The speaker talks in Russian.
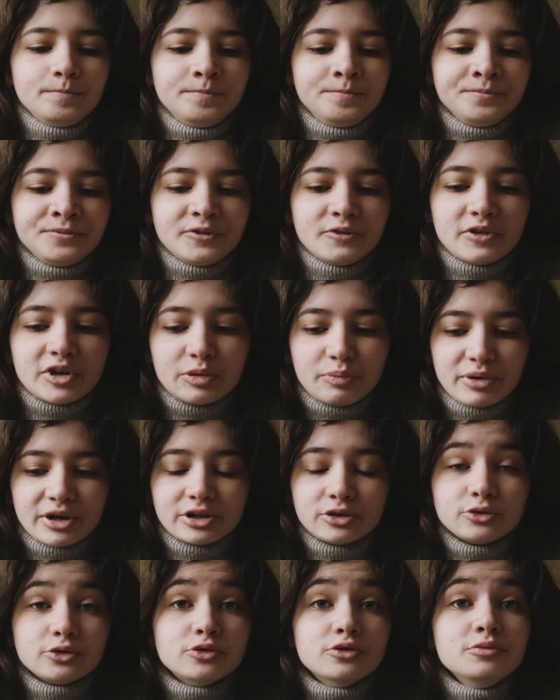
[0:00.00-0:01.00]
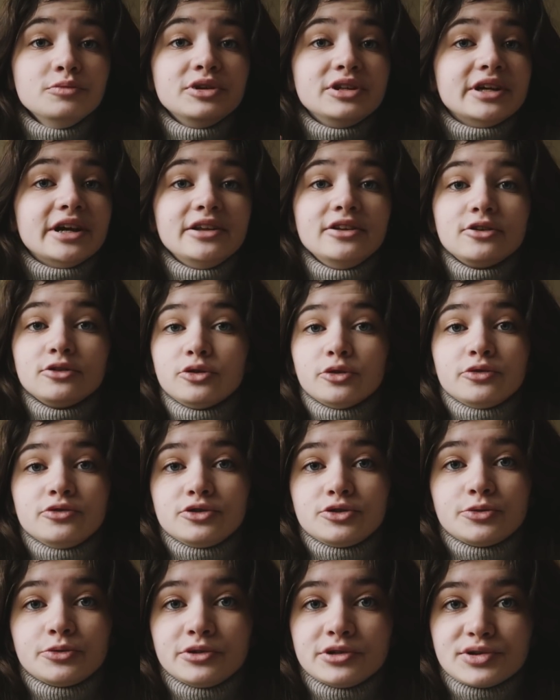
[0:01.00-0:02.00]
в аэропорту меня никто
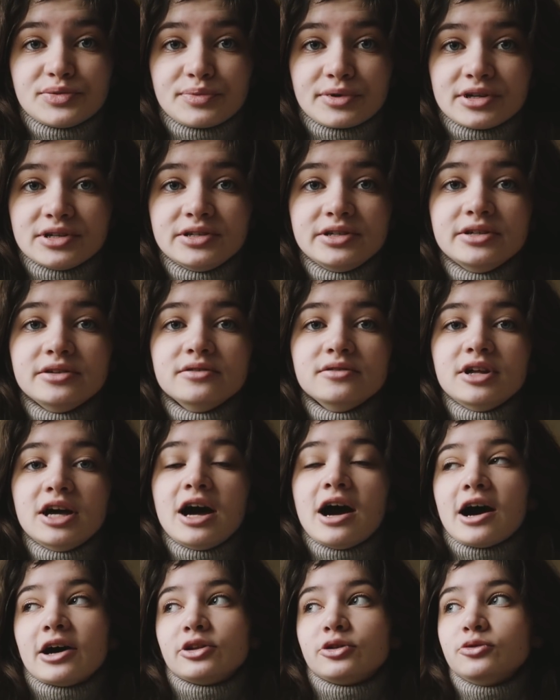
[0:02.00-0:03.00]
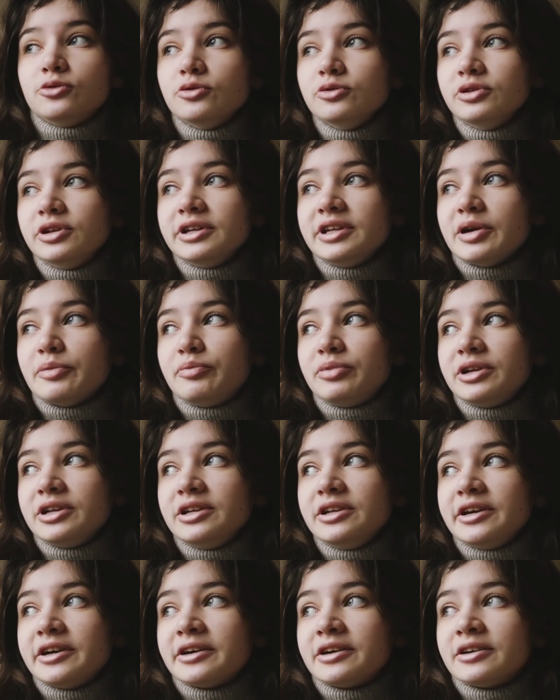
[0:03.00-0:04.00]
ничего не спросил, откуда я
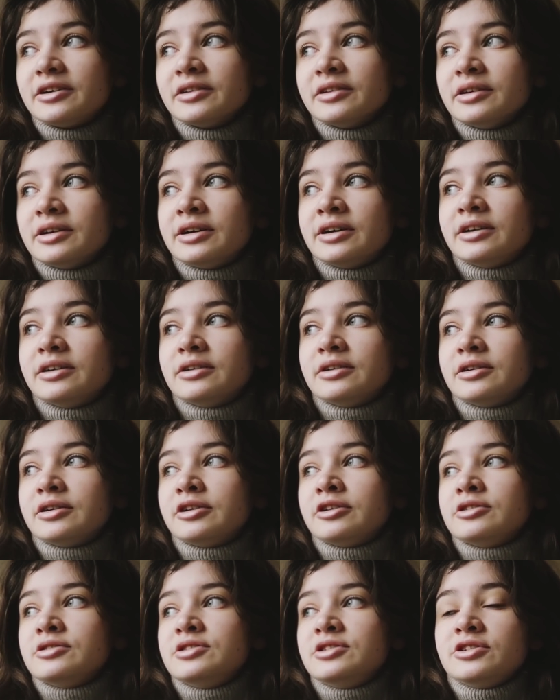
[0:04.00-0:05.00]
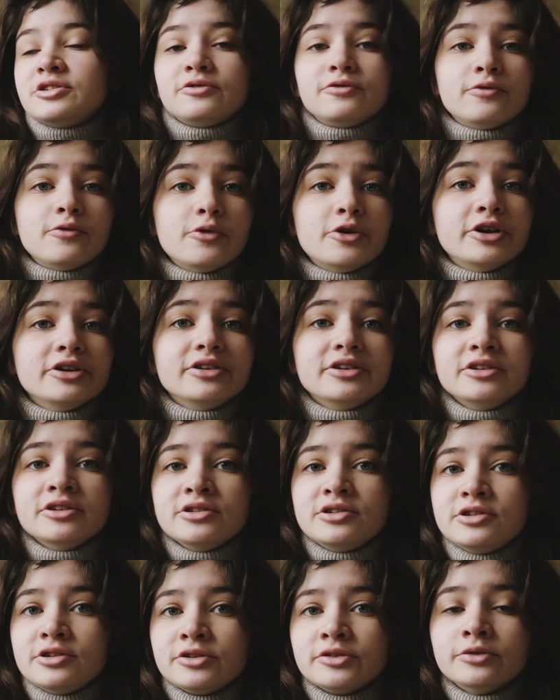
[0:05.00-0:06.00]
приехала, э, тирфо, это не
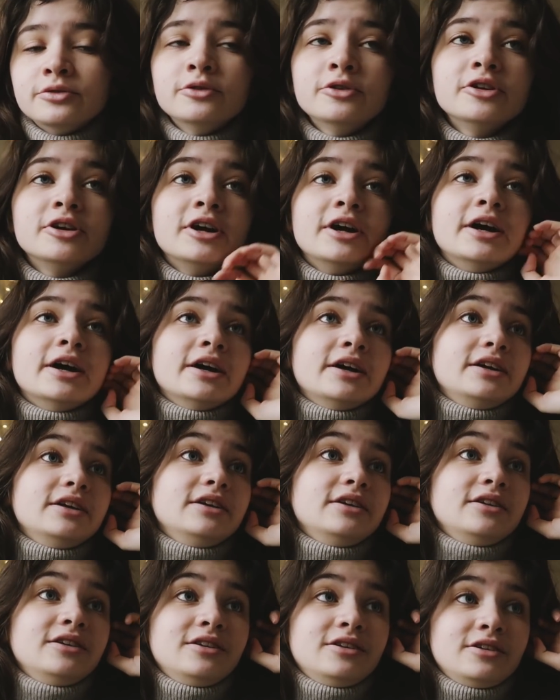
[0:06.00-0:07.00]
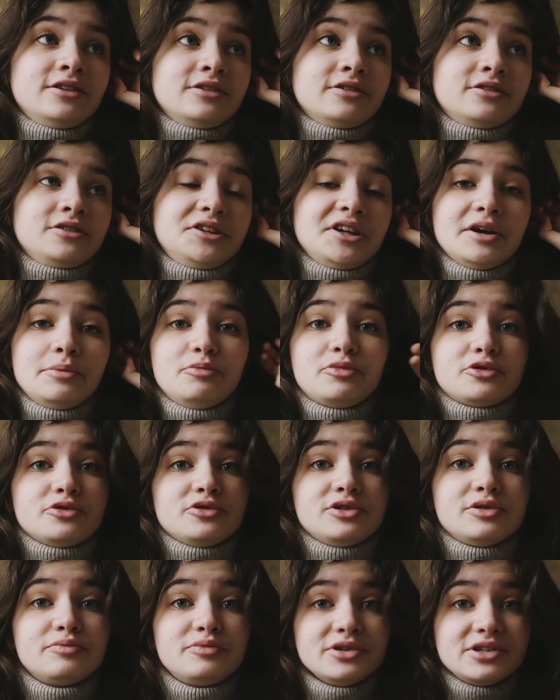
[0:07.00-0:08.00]
тирфо, и я
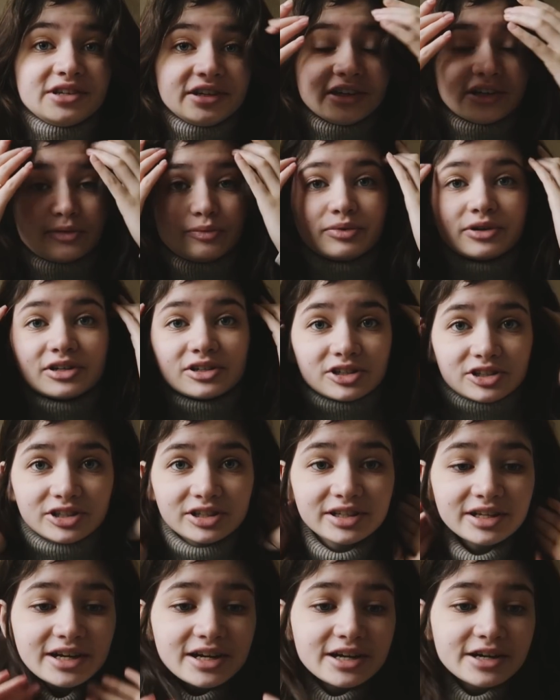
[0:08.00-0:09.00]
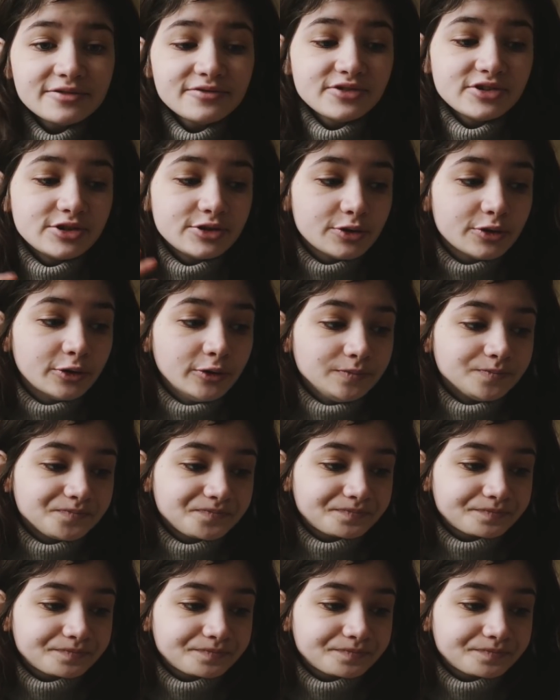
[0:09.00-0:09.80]
просто быстренько прошла ушла, все,